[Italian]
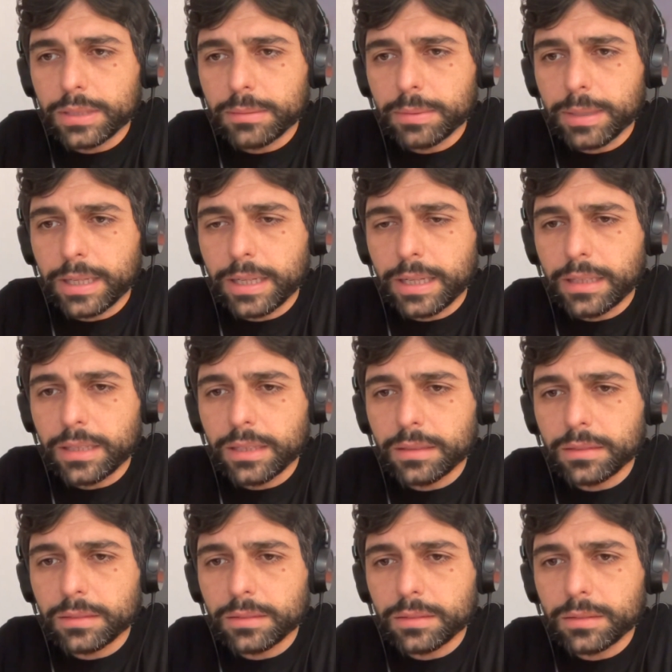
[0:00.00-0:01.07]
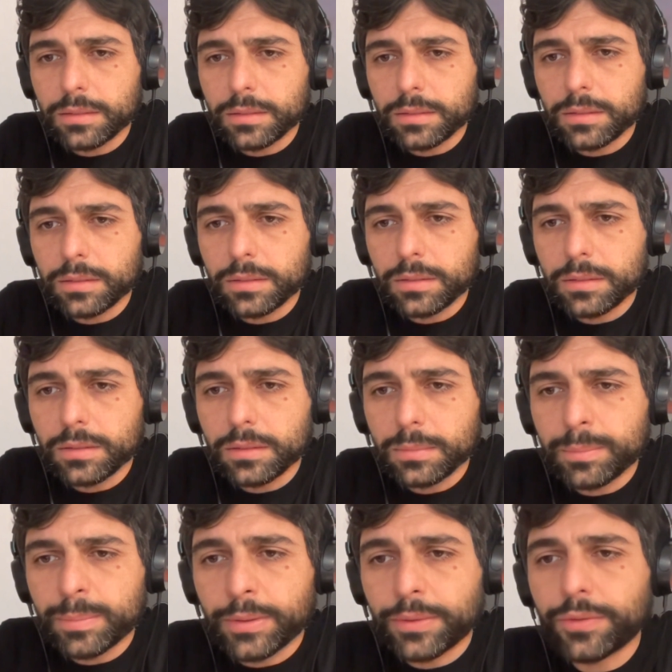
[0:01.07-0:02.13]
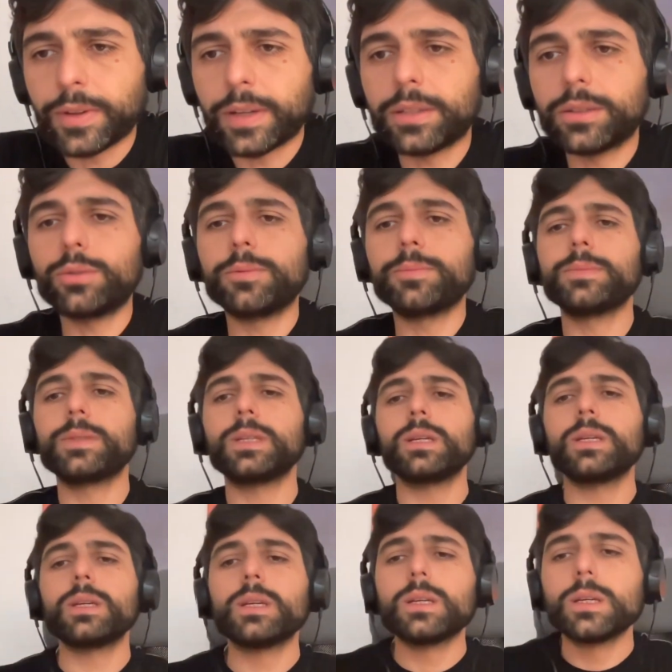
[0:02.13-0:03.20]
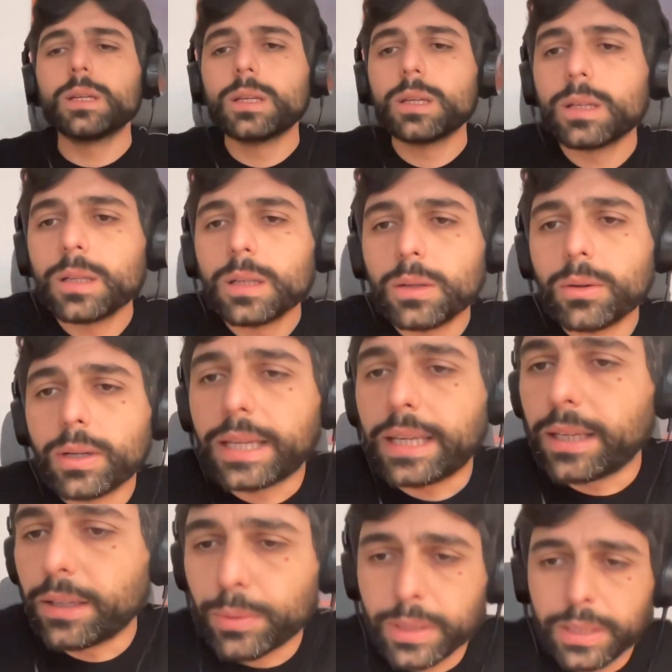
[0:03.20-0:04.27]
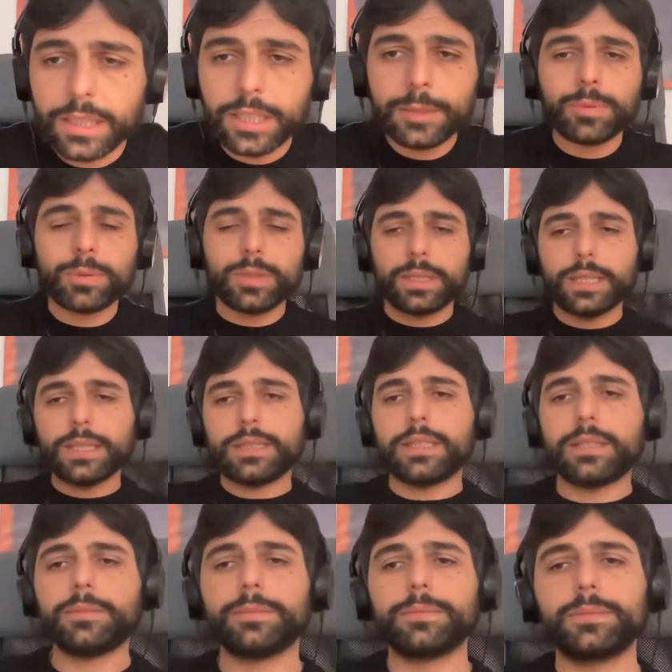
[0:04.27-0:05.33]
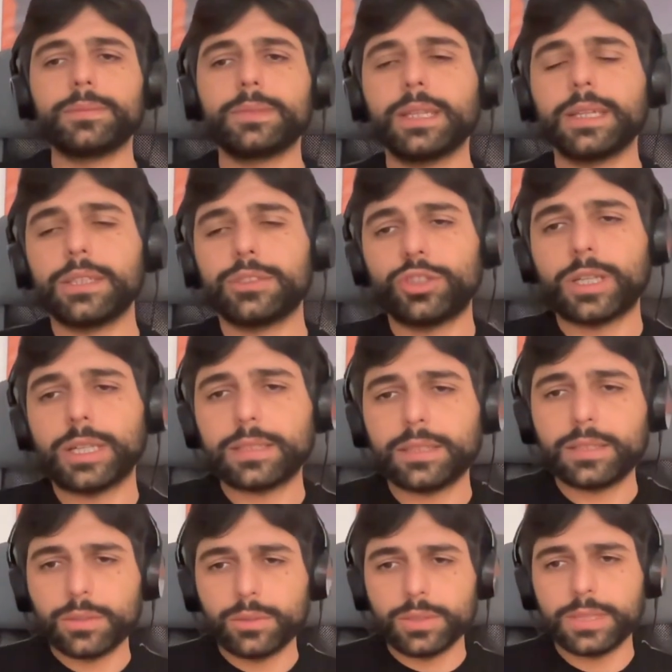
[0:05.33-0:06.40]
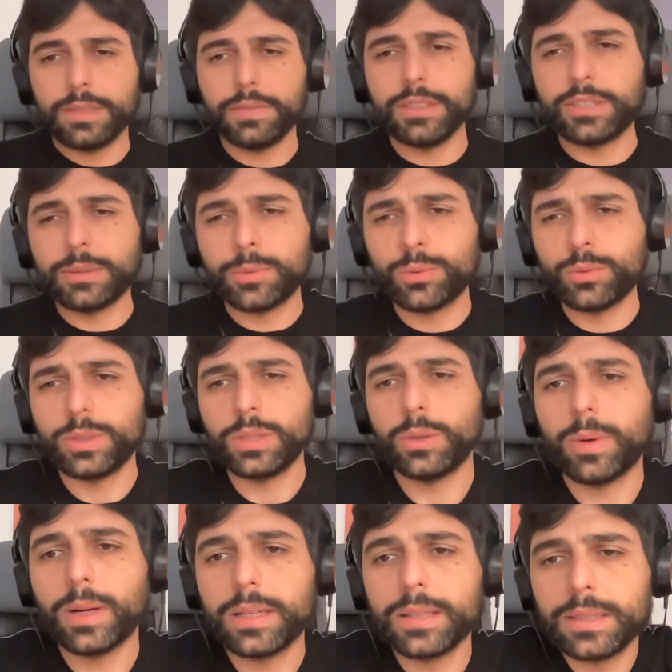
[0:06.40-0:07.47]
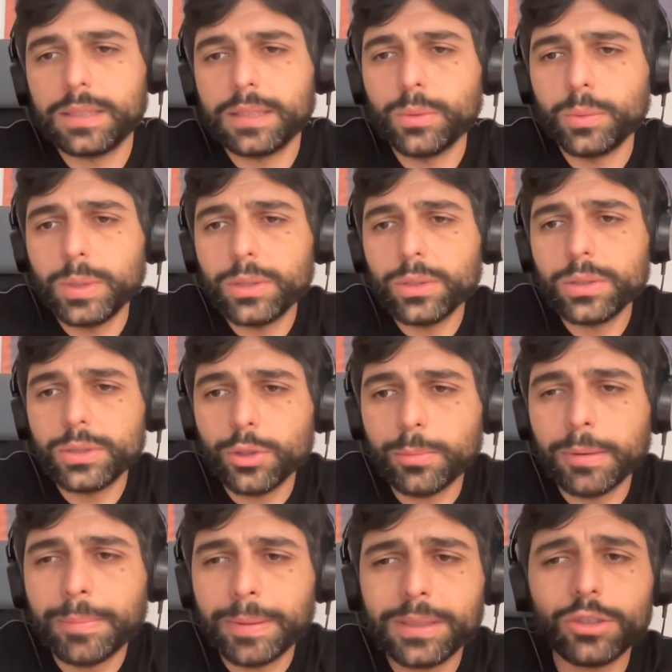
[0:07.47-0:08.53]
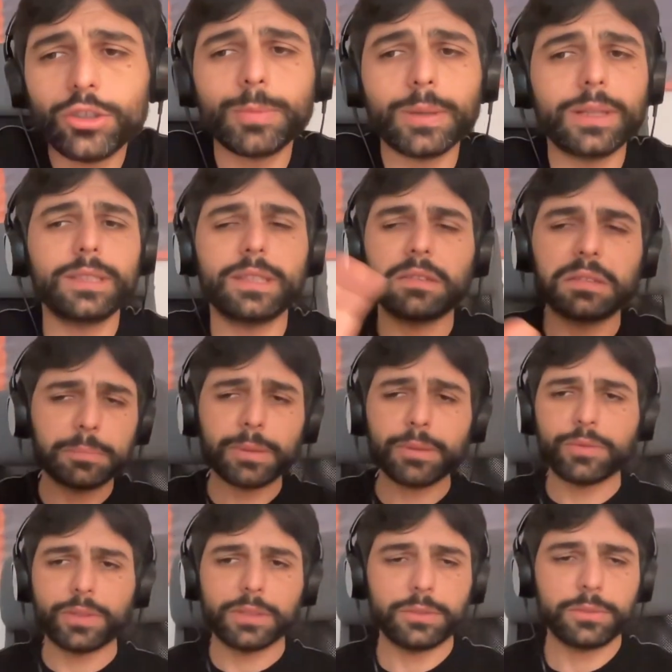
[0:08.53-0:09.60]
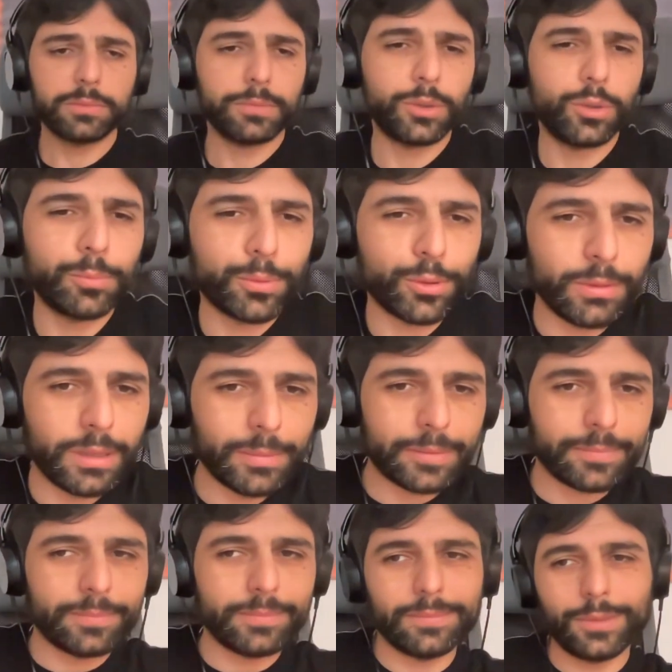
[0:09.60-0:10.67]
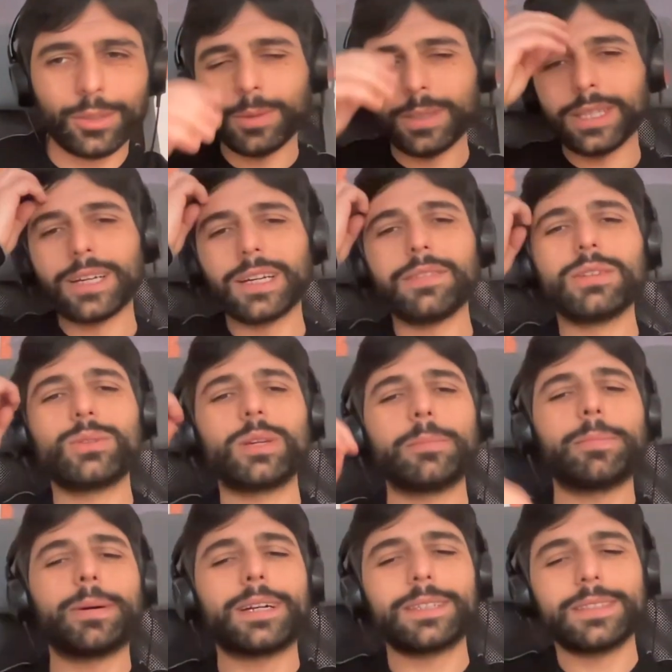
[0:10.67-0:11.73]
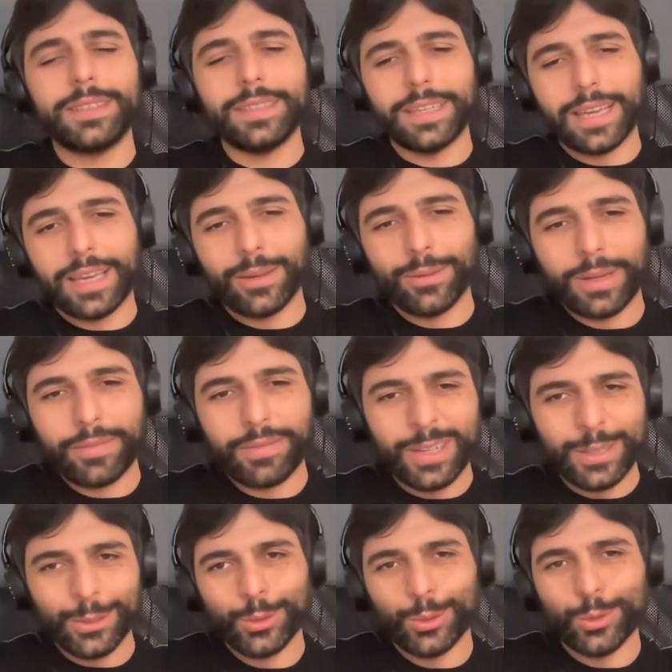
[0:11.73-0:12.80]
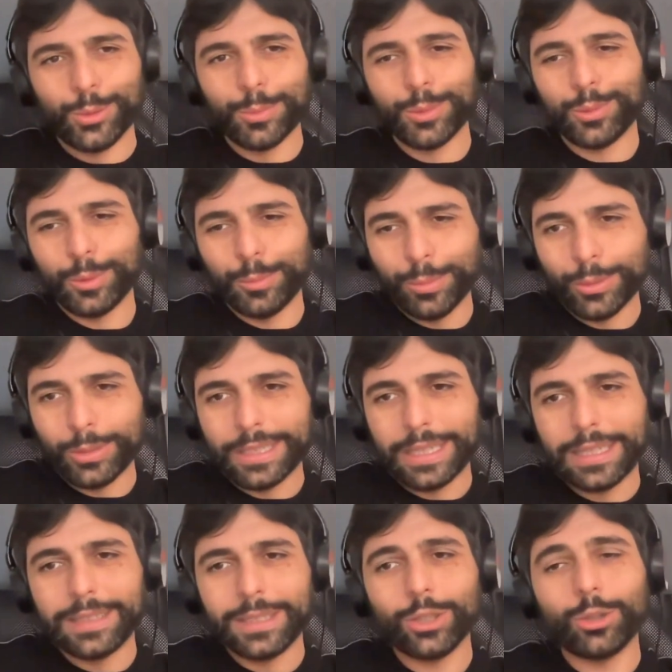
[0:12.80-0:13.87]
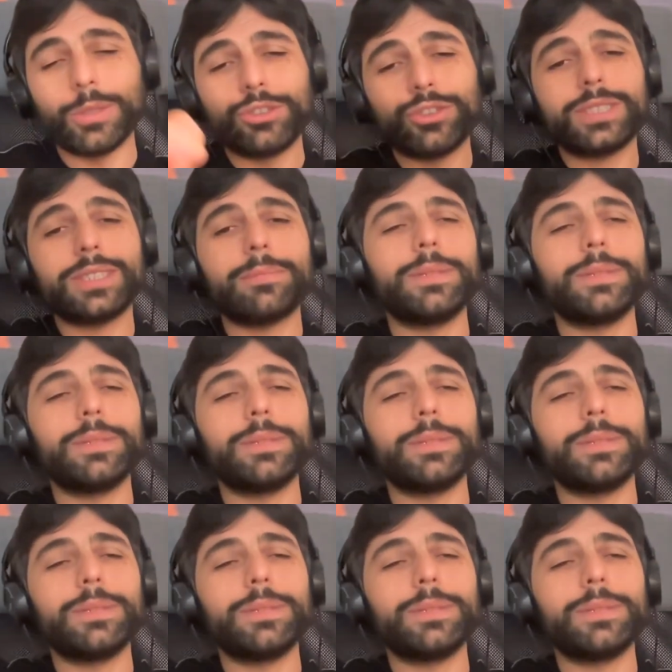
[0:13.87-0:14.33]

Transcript: così magari. Perfetto. Ok, quindi rispondete nella chat così vediamo tutti quanti. Guido Sioma partecipa ad altre perfetto, non è un problema. Come dire, Rivatore Party è un evento molto importante, come già